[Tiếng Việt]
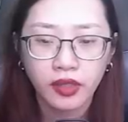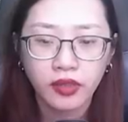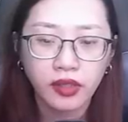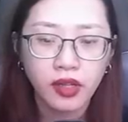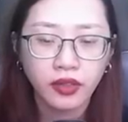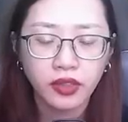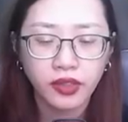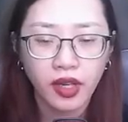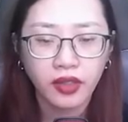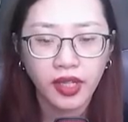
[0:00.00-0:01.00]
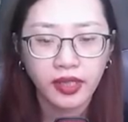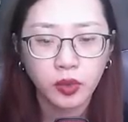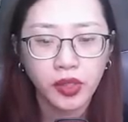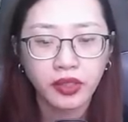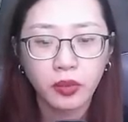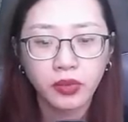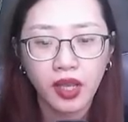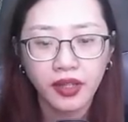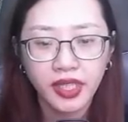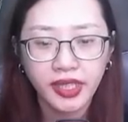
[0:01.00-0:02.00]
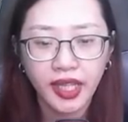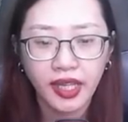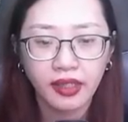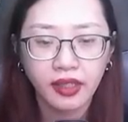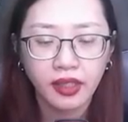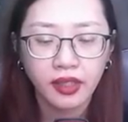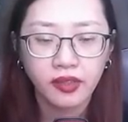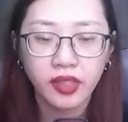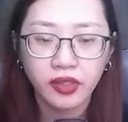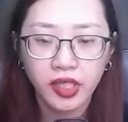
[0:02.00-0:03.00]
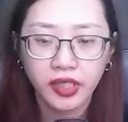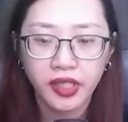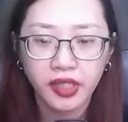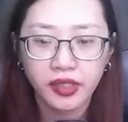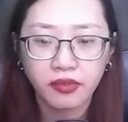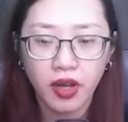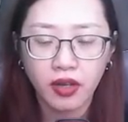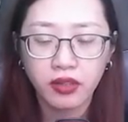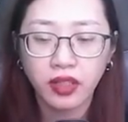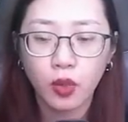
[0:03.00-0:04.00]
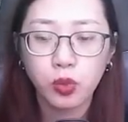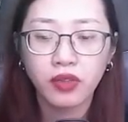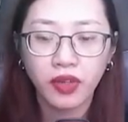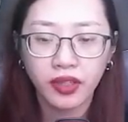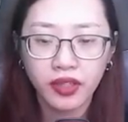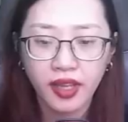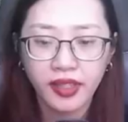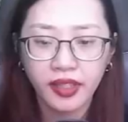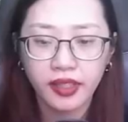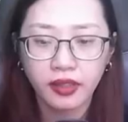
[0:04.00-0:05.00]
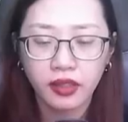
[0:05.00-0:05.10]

Những con đường nhỏ này tuy không thể đi xe, nhưng rời đi vẫn không có vấn đề gì.